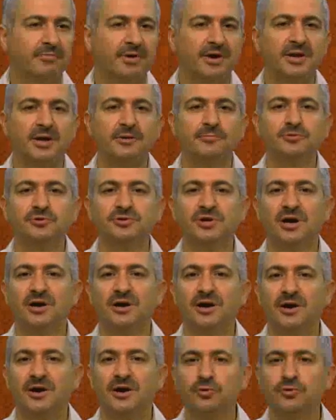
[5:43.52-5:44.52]
bana
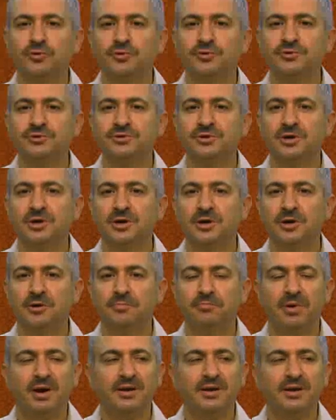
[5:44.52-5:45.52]
musahhar olunuz,
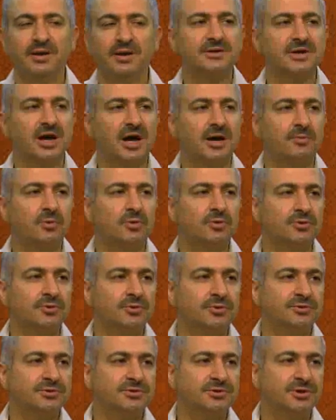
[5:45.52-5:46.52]
bana ram
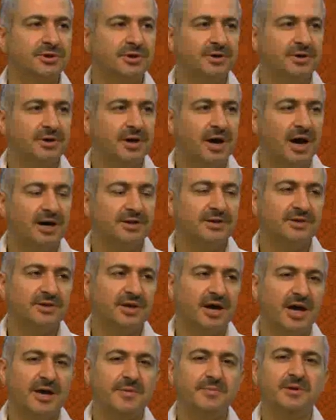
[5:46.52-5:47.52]
olunuz,
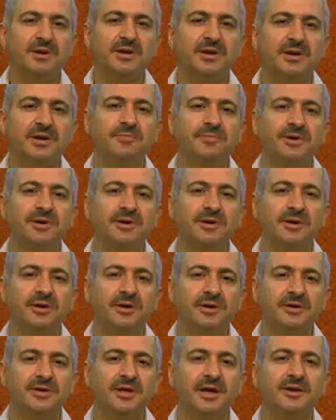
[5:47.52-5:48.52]
adeta emirlerimi
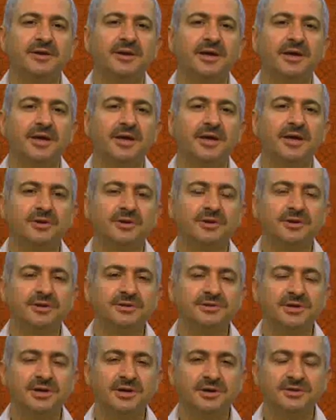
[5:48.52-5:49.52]
yerine
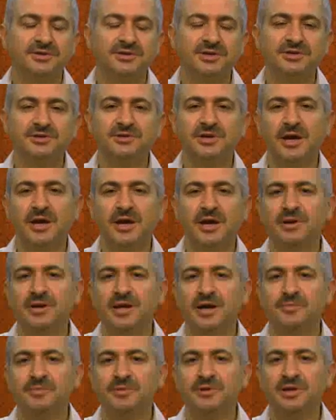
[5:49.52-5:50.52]
getiriniz. Siz
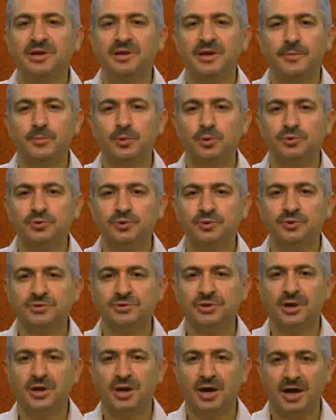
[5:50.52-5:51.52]
emirlerimi
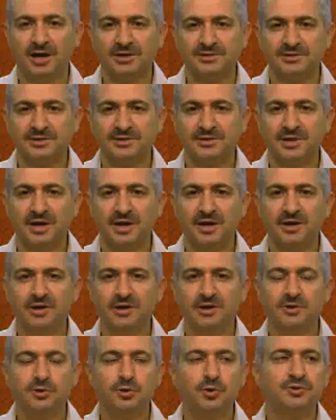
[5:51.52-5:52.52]
dinlemiyorsunuz.
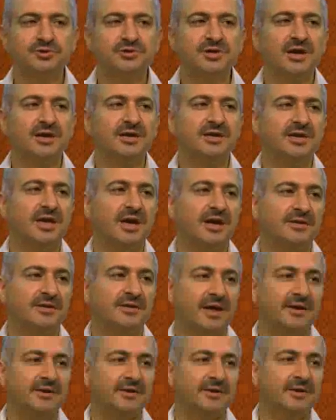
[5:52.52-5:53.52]
Aslında yüksek
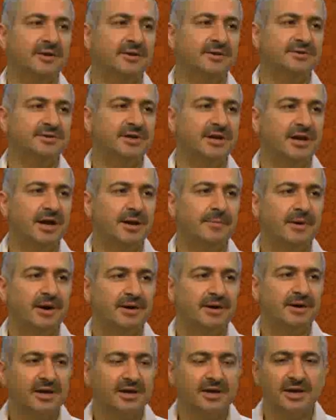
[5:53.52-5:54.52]
yerden Cenab-ı
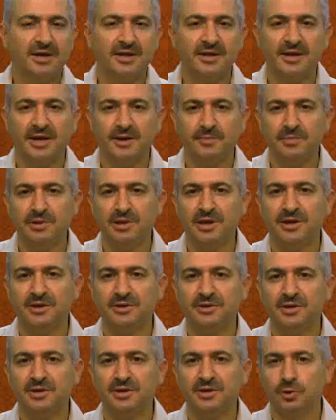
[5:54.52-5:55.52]
Hak'tan gelen
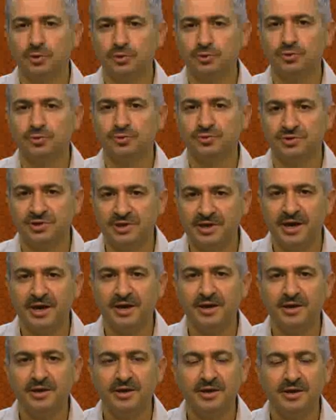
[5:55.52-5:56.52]
emirleri dinliyorsunuz
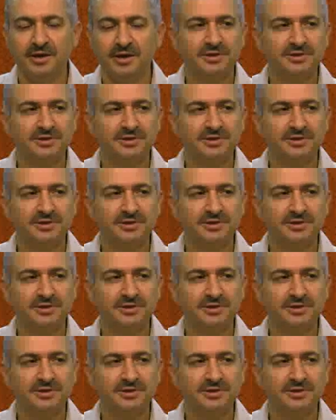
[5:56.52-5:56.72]
diye